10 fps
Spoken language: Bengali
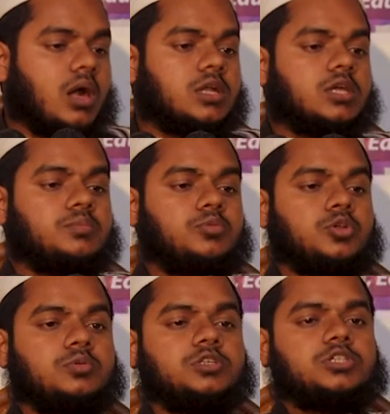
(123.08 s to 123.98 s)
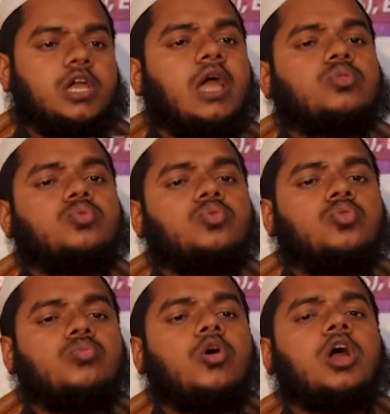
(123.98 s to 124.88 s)
মাঠের পরিবেশ এত
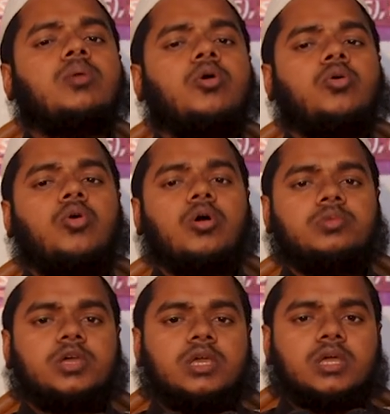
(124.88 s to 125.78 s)
ভয়াবহ হবে